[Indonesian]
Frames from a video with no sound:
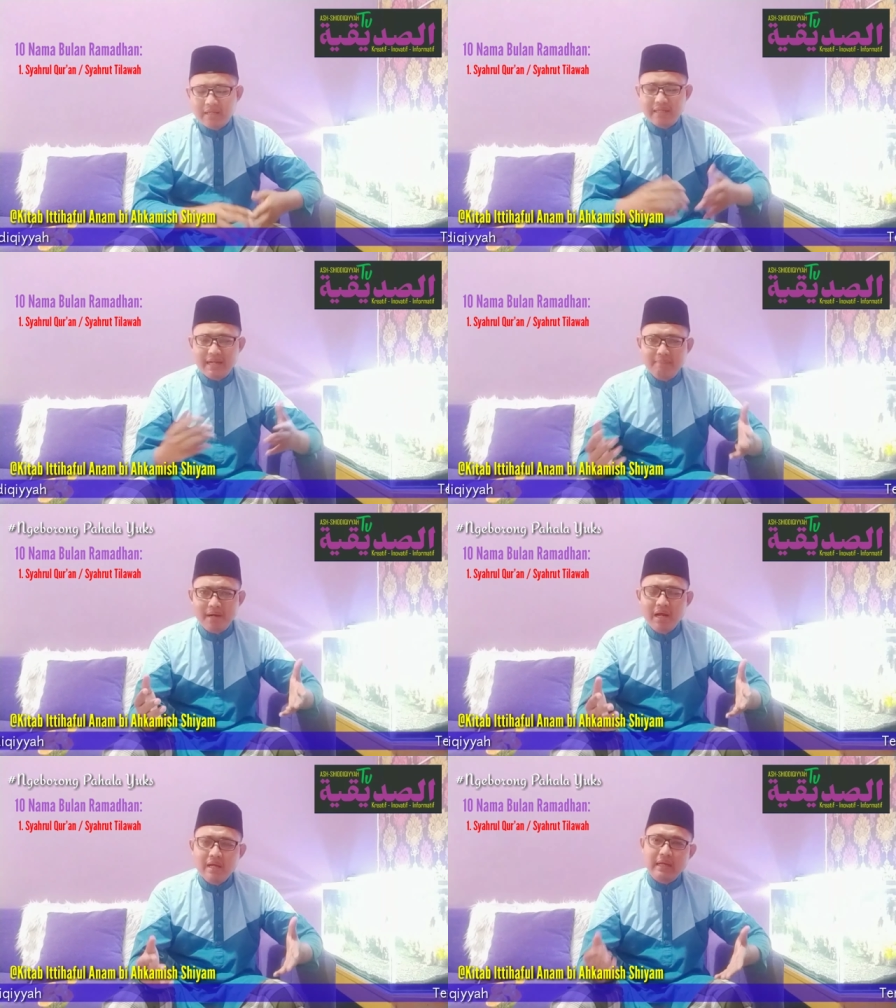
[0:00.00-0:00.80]

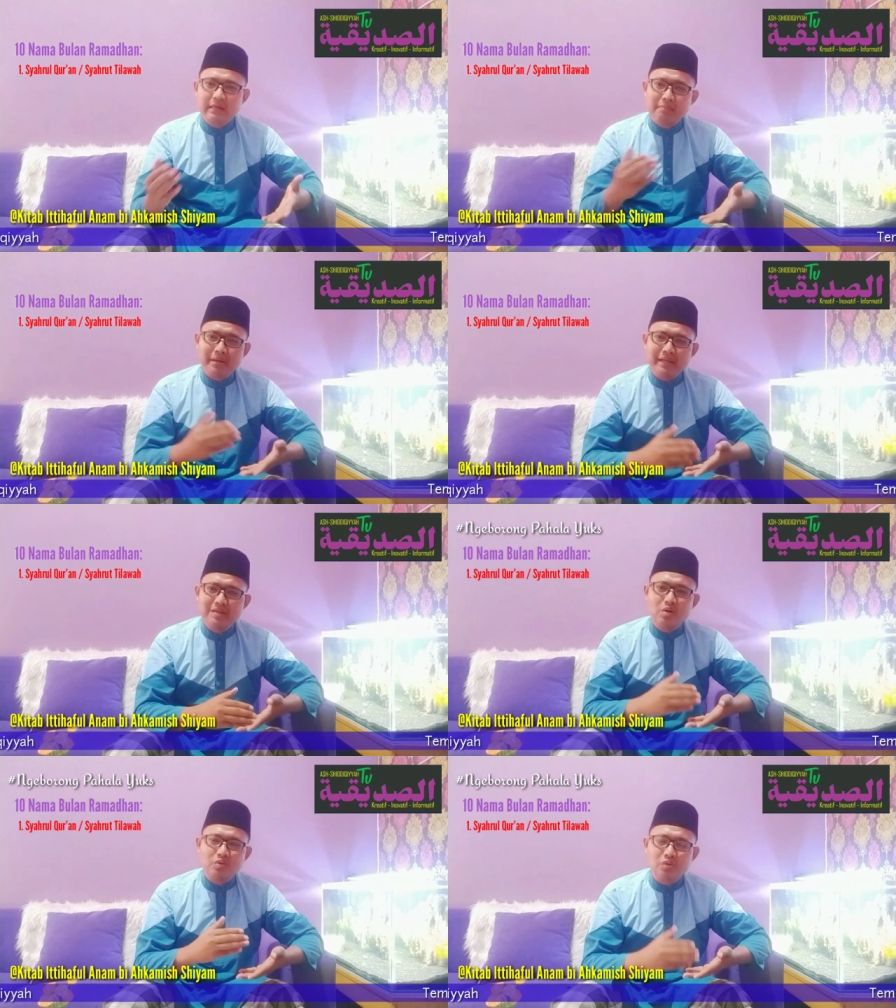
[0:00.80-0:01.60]
Kenapa? Karena
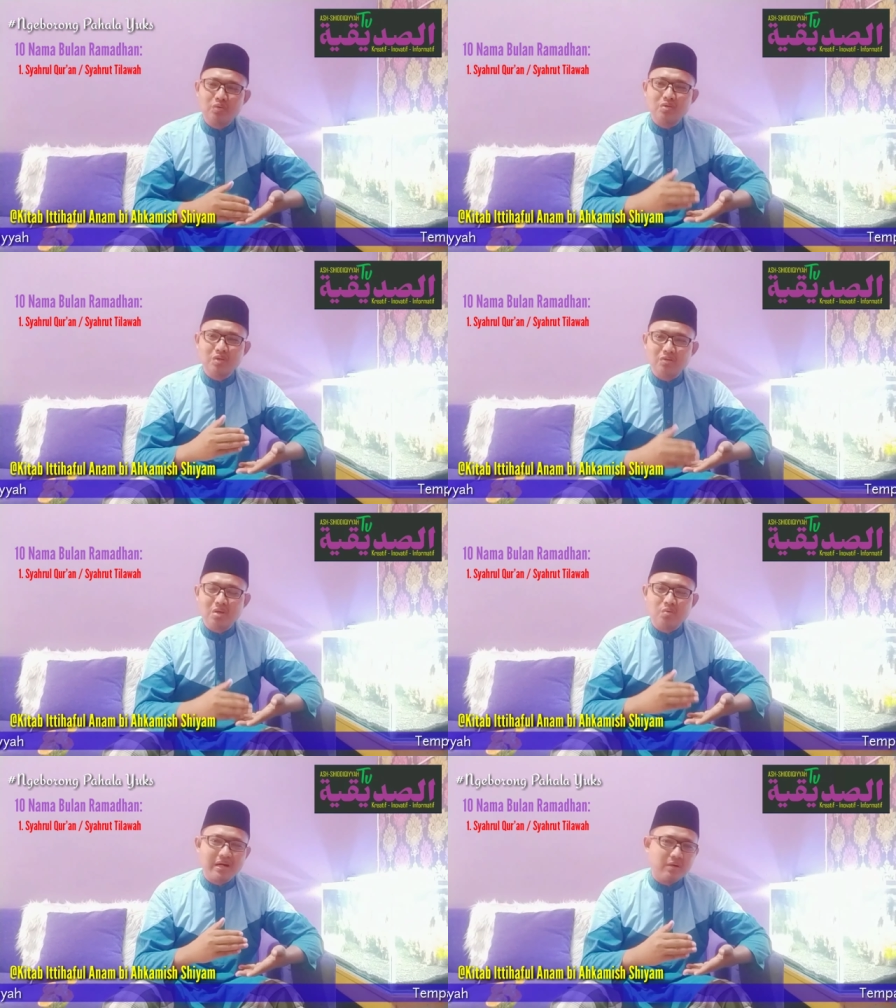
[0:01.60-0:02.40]
baginda Rasulullah
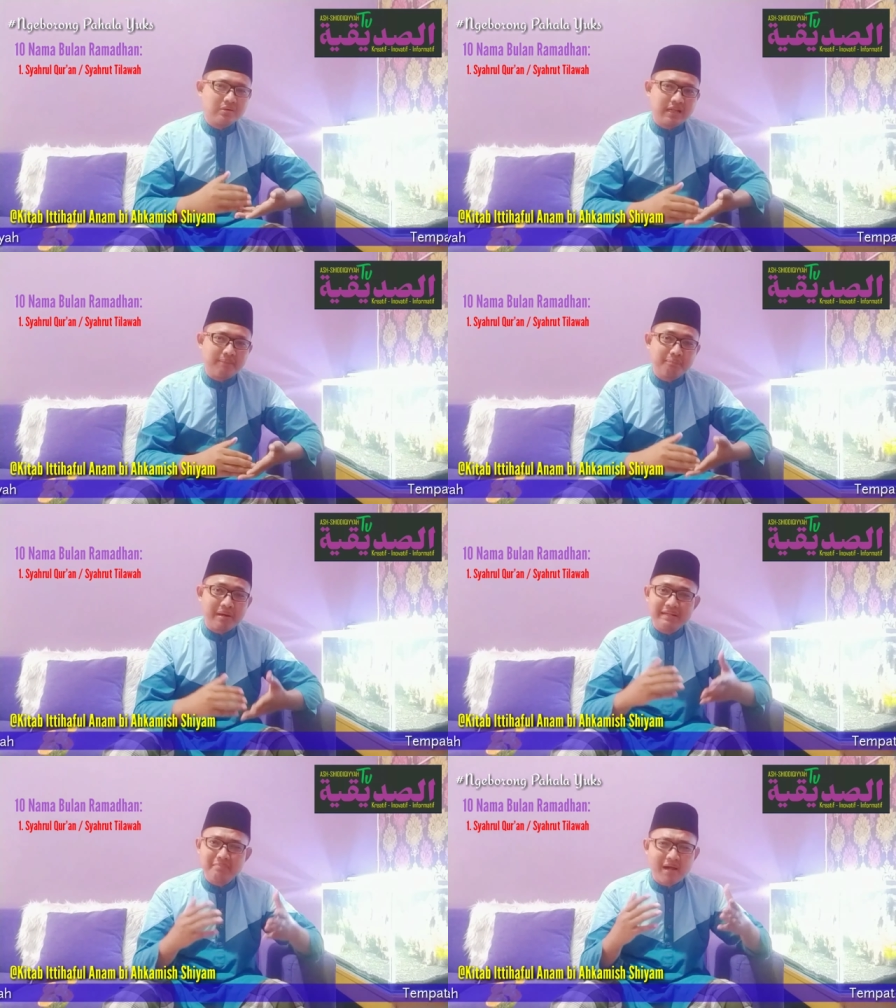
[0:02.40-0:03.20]
Shallallahu Alaihi Wasallam
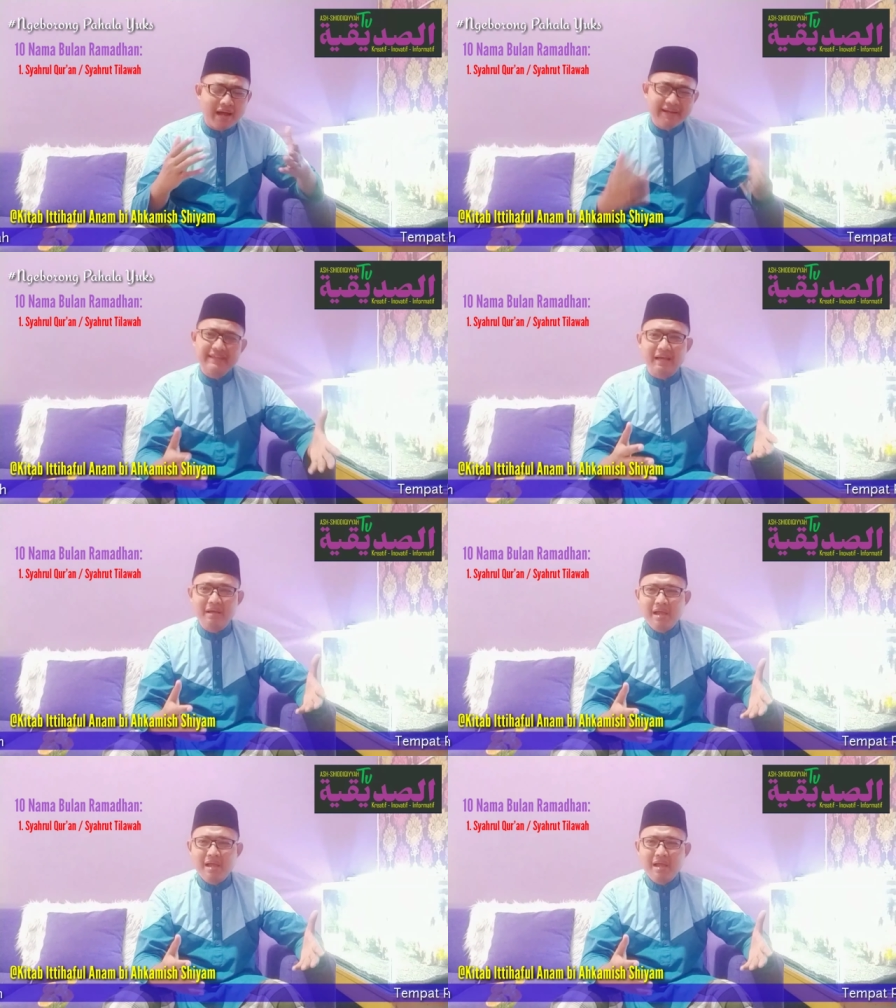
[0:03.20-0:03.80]
paling bahagia,